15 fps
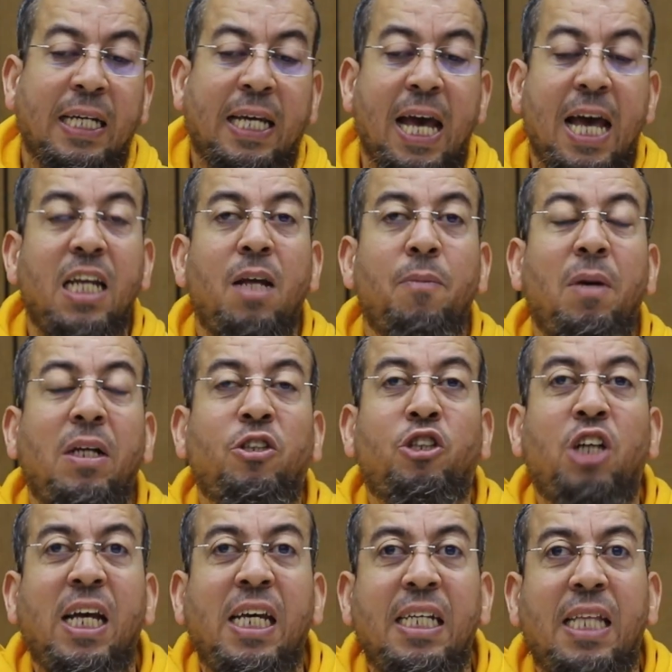كان من
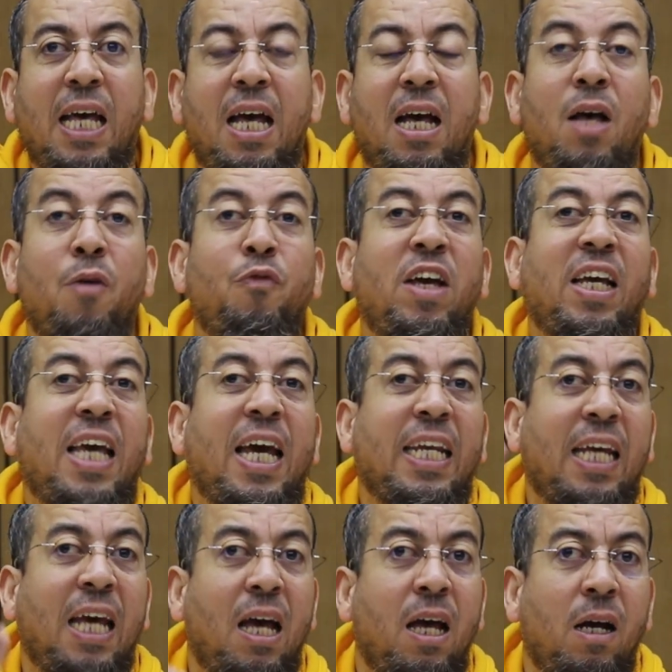شهدها
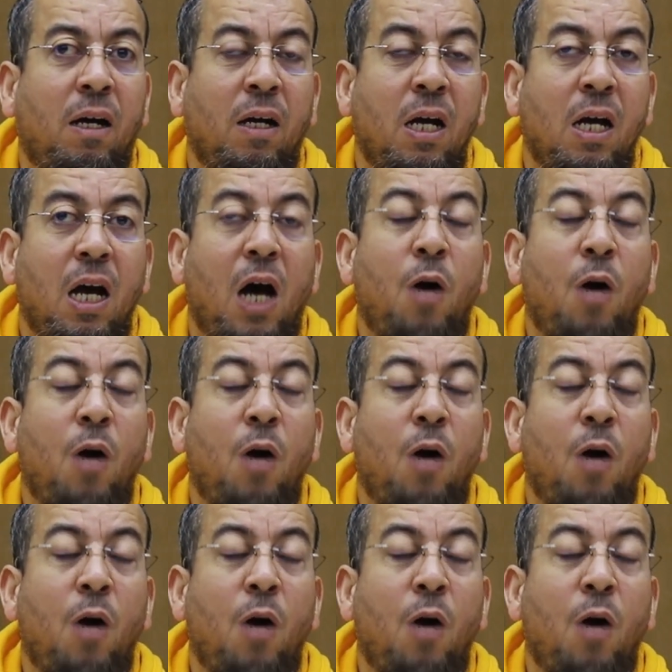فكرهها